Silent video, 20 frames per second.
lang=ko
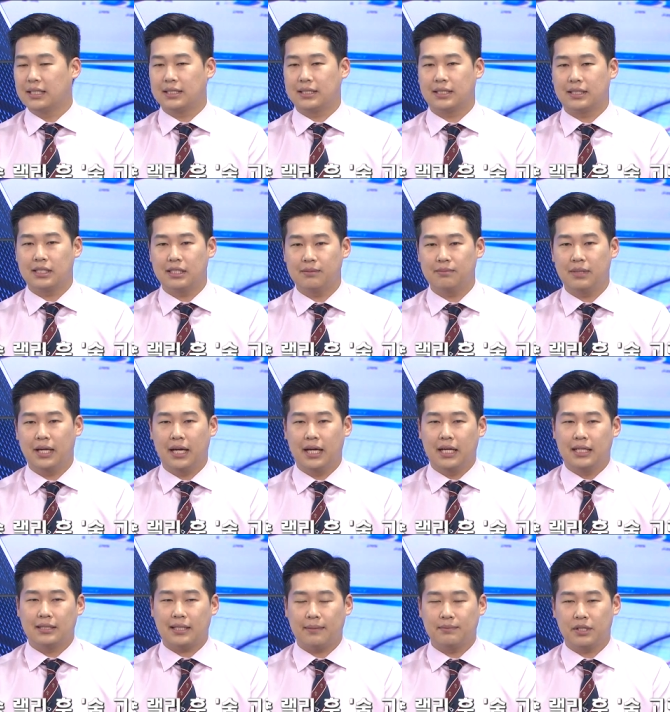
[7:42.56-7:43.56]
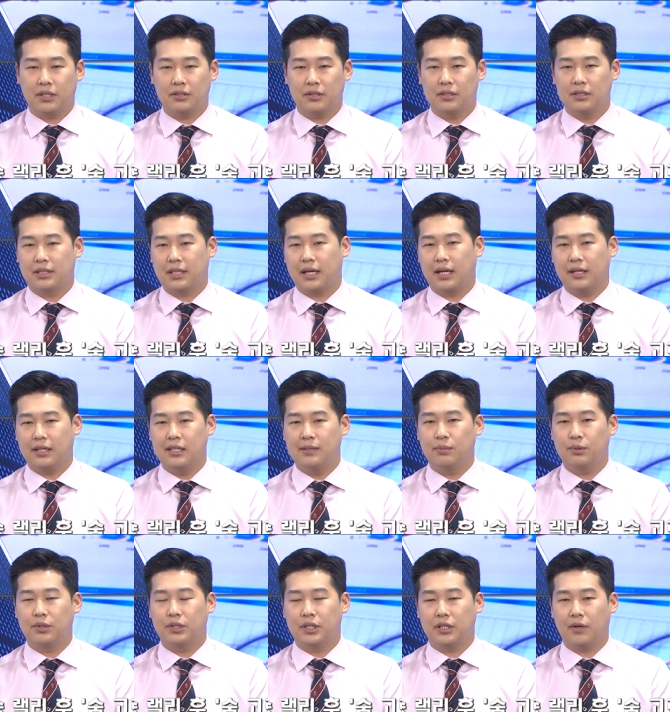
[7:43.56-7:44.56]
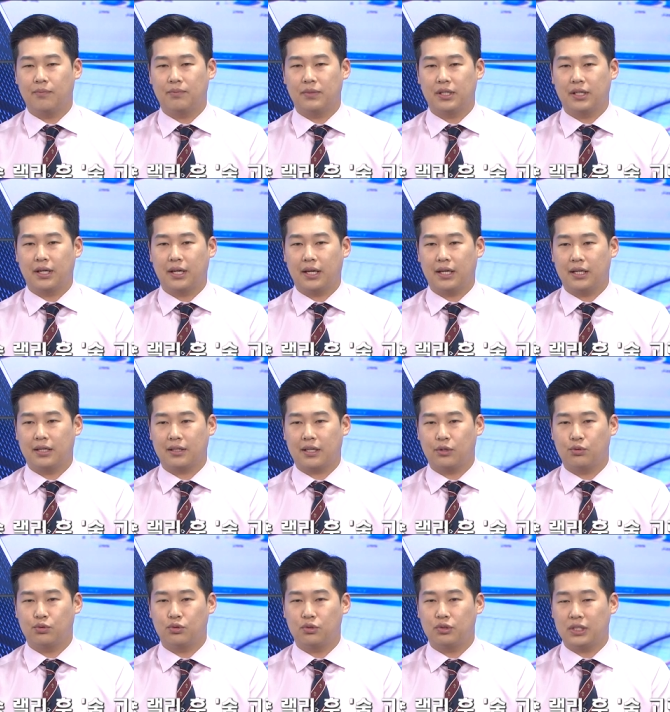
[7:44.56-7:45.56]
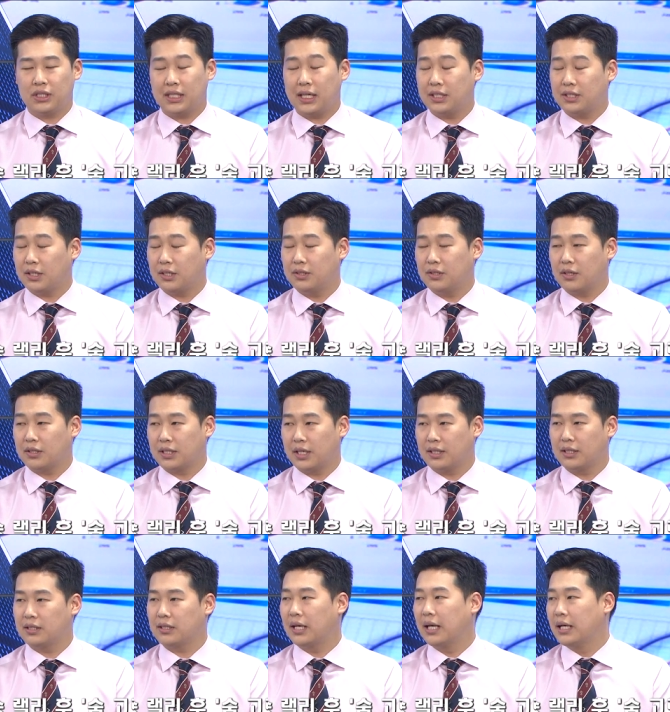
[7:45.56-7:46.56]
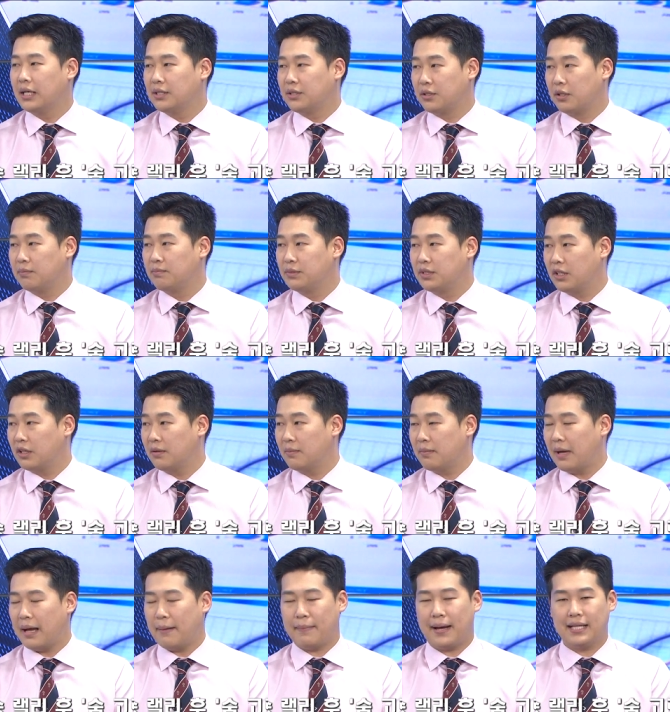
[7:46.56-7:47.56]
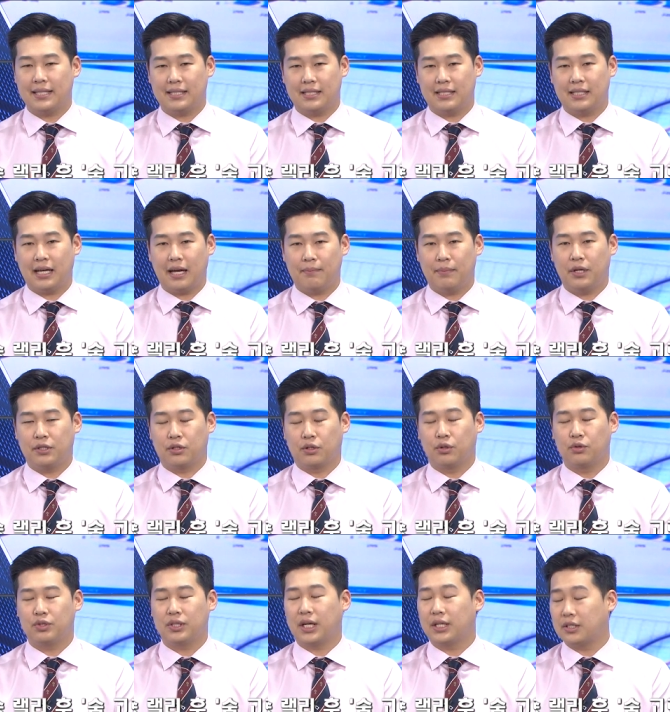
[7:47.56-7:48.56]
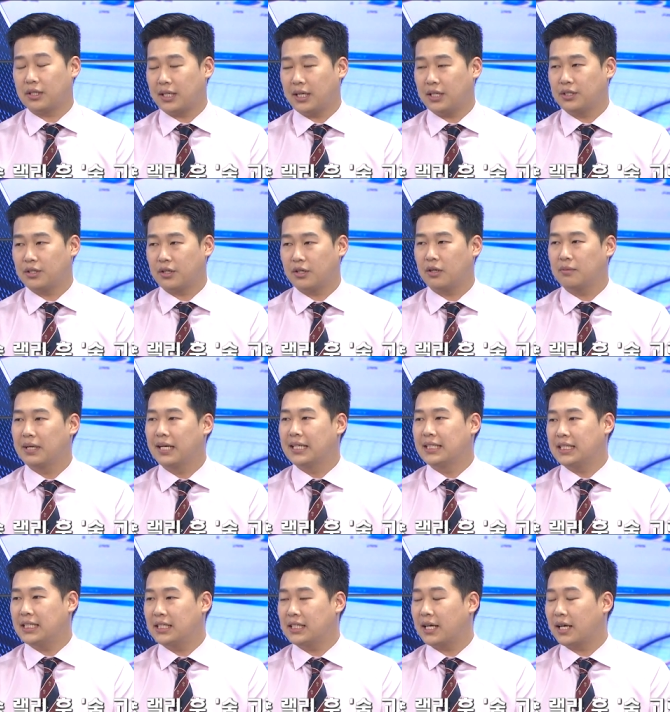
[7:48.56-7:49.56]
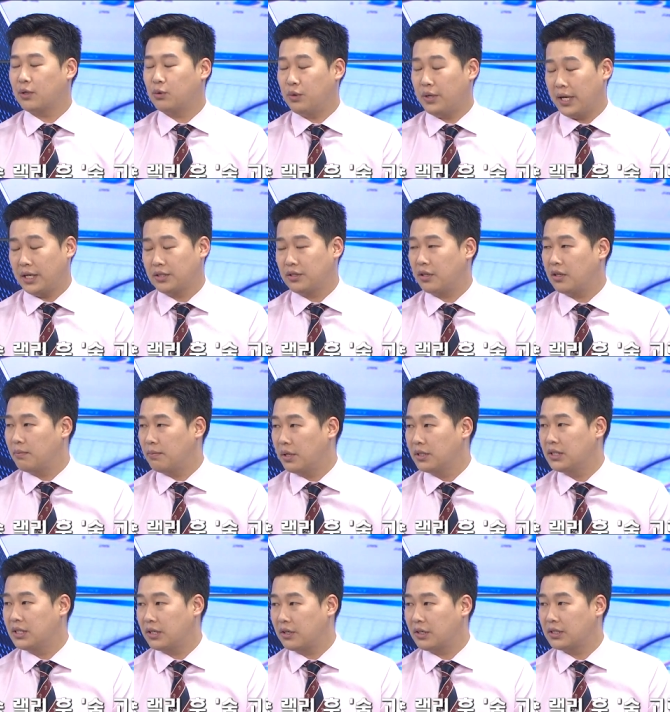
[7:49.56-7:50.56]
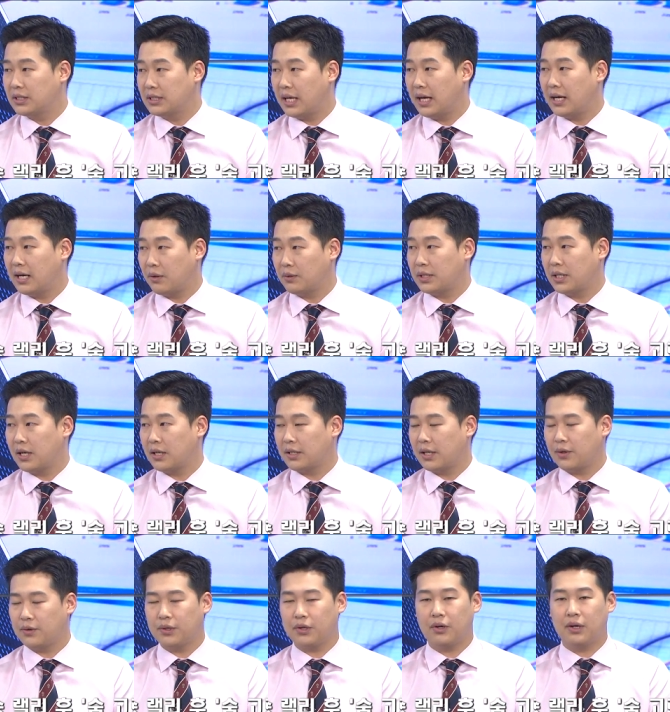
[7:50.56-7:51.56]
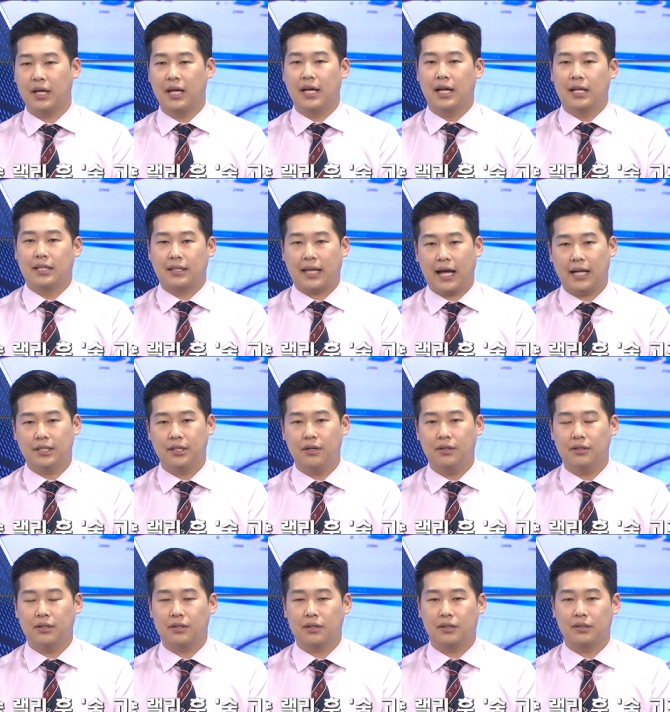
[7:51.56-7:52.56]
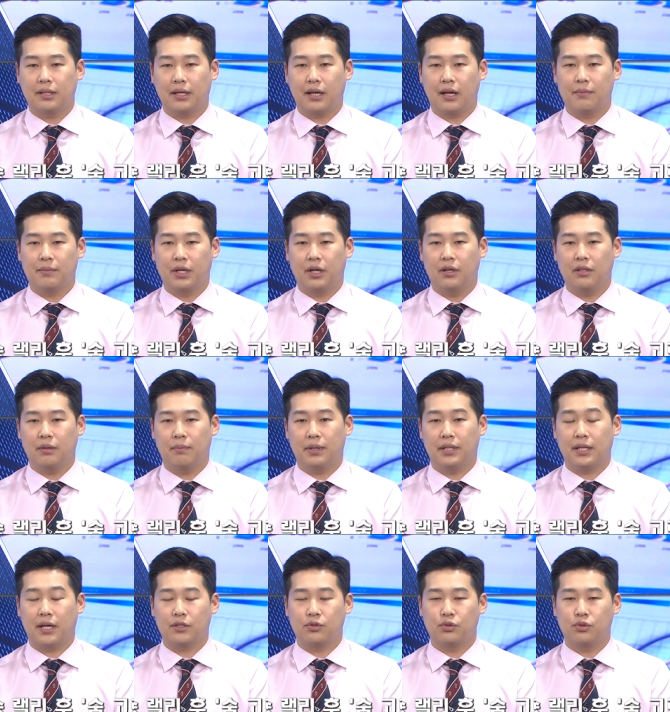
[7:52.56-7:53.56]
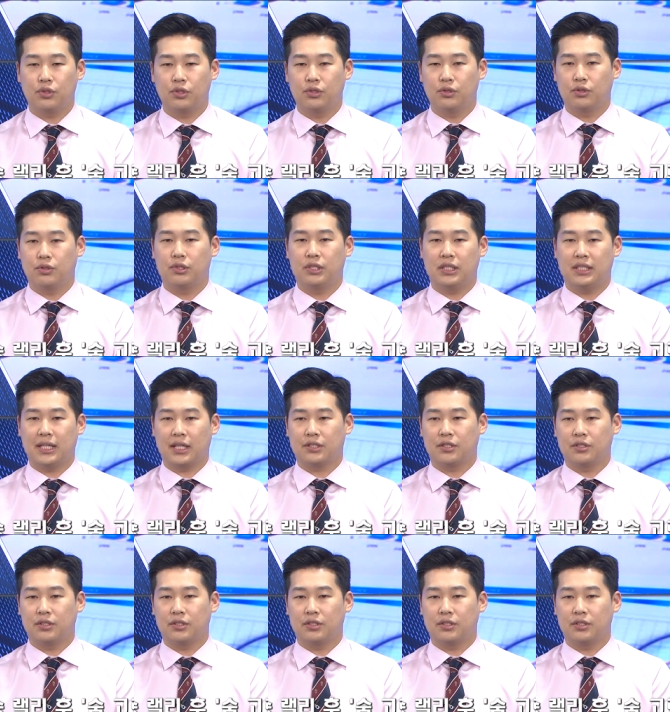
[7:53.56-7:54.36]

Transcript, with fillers: 지금 삼성전자나 일부 기업들의 이렇게 주주친화적인 정책은 점점 마치 앞에 정규직의 전환처럼 시장의 유행처럼 번질 것이다 라고 생각되고요. 단연 그렇다면 배당 수익률, 시장